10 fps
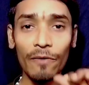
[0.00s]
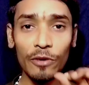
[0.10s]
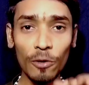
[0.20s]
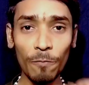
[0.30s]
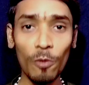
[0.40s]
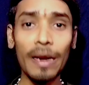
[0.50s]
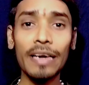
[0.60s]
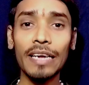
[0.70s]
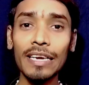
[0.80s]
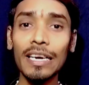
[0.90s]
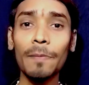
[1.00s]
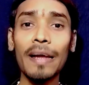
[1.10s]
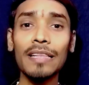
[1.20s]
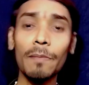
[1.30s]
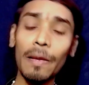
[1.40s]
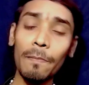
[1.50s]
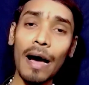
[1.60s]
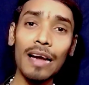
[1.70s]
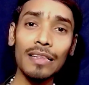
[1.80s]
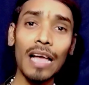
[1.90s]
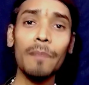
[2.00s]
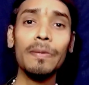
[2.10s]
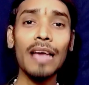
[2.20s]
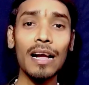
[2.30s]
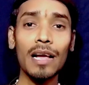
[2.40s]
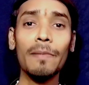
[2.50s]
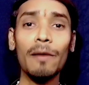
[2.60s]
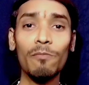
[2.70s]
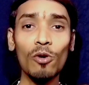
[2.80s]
वीडियो प्रोवाइड नहीं कर पाया था मैं बाहर था अभी आके मैं